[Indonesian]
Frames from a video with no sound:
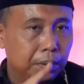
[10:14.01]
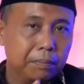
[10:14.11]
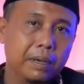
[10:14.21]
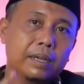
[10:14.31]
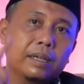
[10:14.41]

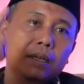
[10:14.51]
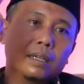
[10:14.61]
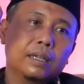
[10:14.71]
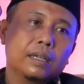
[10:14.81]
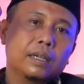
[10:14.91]
memang
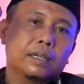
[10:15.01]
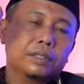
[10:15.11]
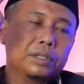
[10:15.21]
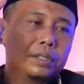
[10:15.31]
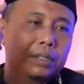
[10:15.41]

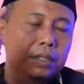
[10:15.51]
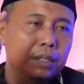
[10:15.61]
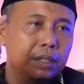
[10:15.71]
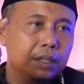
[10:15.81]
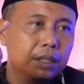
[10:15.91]

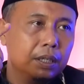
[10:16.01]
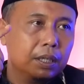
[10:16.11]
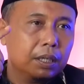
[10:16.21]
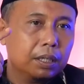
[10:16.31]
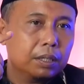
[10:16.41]
si
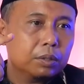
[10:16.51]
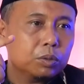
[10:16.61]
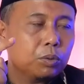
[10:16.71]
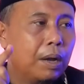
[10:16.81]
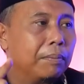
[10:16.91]

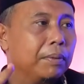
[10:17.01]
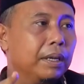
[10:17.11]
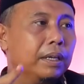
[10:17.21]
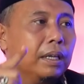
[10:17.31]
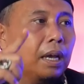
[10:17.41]

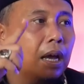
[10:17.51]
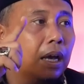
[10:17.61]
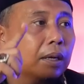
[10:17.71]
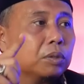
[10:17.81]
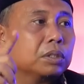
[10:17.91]
suami ini
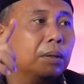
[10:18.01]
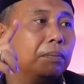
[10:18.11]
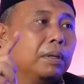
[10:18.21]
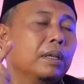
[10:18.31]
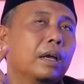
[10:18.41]
harus
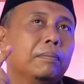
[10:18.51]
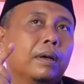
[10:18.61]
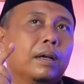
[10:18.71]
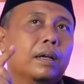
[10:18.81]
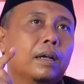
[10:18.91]
lebih
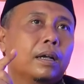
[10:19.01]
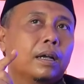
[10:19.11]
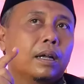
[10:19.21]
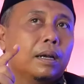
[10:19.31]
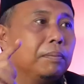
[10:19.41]
apa
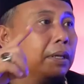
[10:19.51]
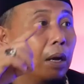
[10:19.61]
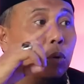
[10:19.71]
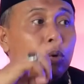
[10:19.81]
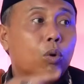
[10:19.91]
lebih
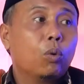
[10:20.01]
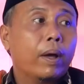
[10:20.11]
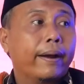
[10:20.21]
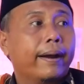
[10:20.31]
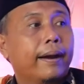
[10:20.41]
dahulu
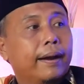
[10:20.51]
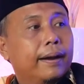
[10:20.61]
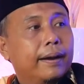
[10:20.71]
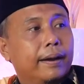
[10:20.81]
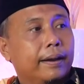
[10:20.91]
keluar.
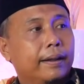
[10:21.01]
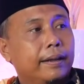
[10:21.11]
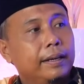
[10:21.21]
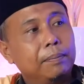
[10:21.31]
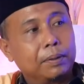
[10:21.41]

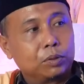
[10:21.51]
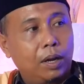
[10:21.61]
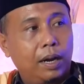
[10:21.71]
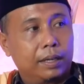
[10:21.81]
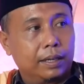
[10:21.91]
Lebih Ini
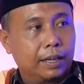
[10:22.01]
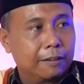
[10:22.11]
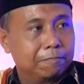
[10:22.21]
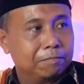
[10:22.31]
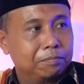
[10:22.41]
persoalannya.
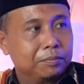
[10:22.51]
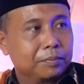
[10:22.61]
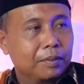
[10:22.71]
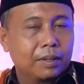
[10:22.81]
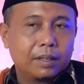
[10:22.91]
Ya.
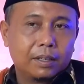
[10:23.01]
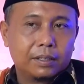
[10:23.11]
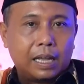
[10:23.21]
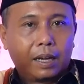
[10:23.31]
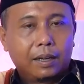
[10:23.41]

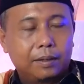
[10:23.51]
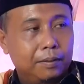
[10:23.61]
Yang